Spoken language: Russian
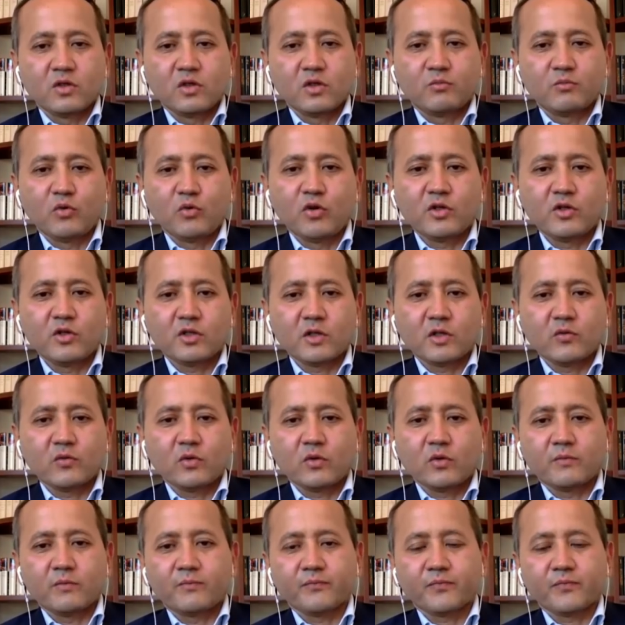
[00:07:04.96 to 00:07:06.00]
И более
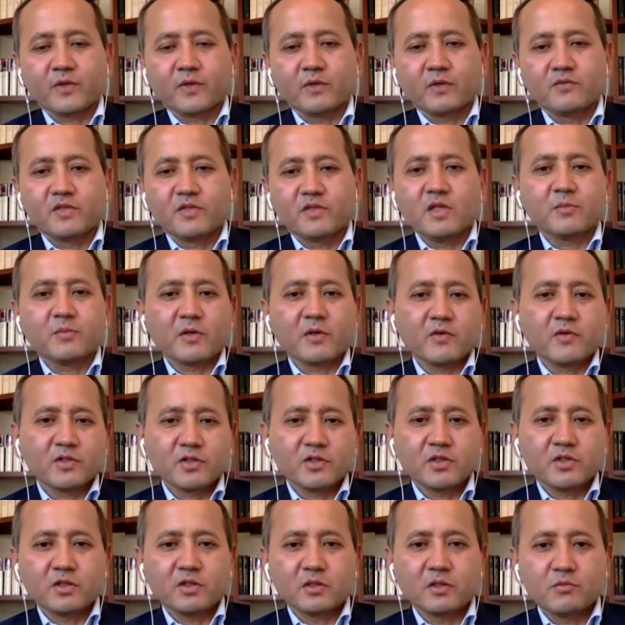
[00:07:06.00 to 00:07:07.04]
того, все
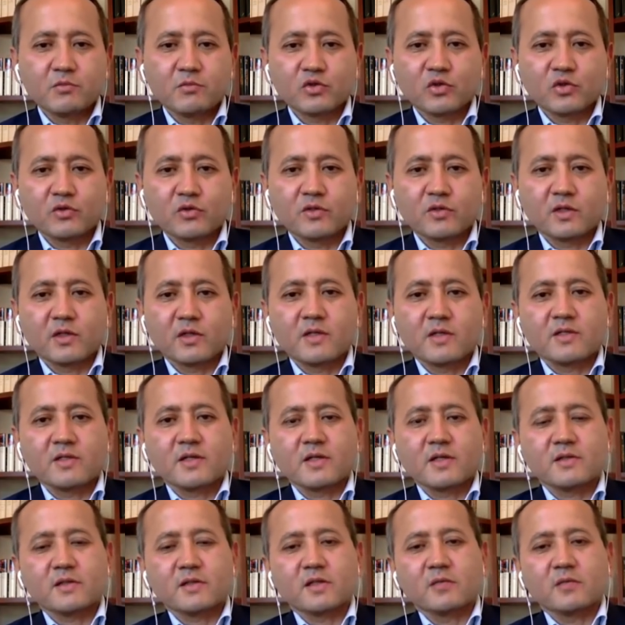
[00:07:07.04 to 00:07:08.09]
правозащитные международные
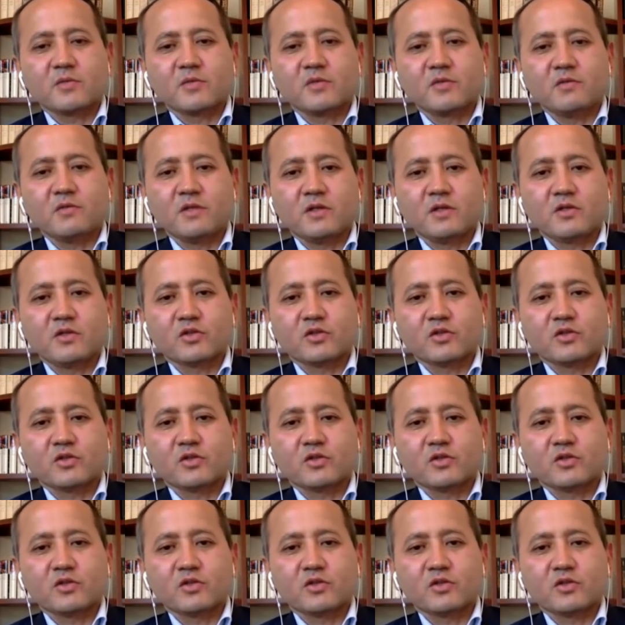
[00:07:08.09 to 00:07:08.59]
организации объявили,